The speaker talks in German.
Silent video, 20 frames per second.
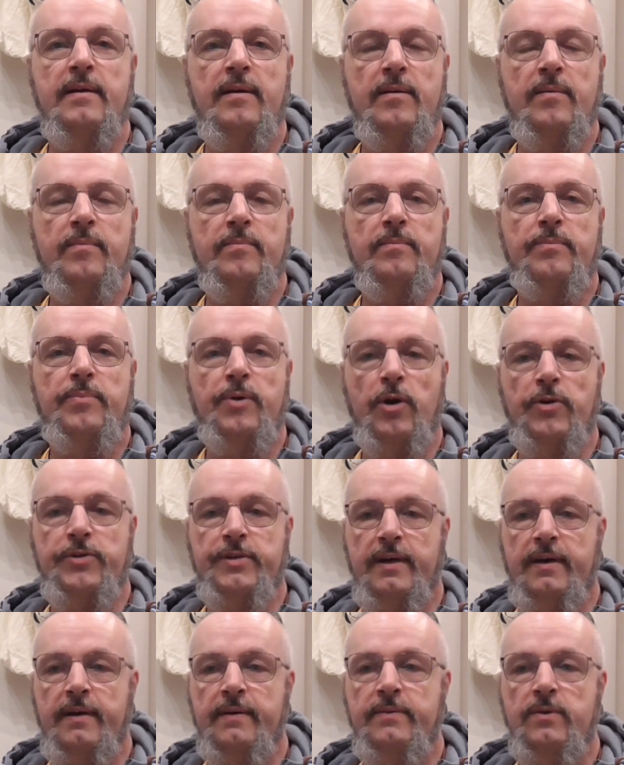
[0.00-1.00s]
ähm,
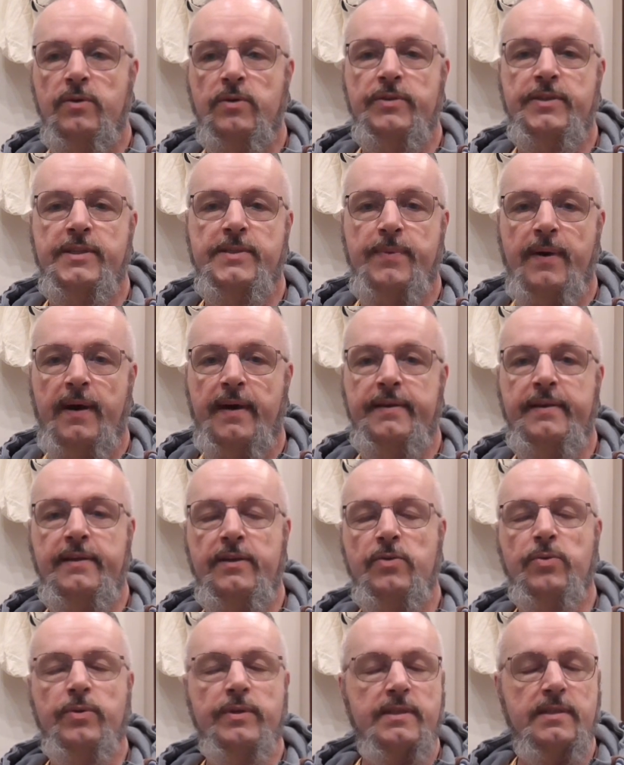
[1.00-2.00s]
Plotter und zwar
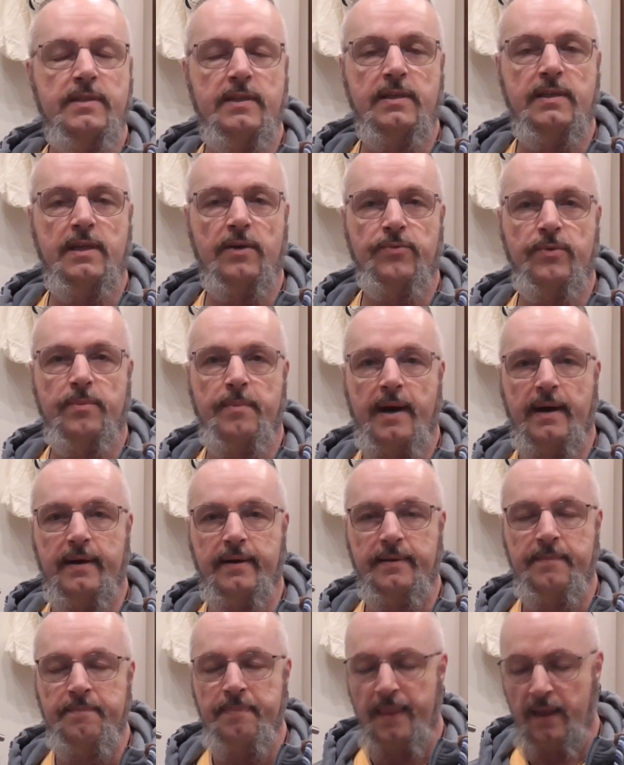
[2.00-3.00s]
die Tools, die ich dafür
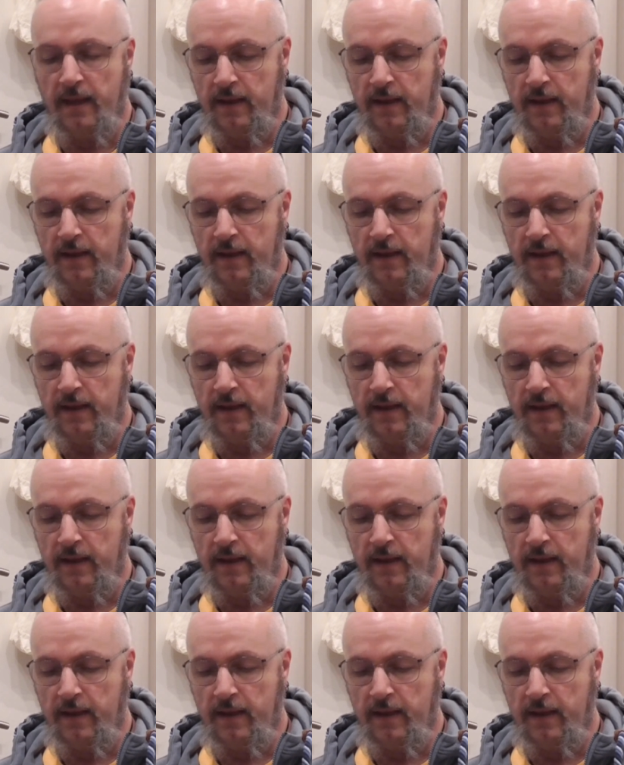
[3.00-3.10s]
mache.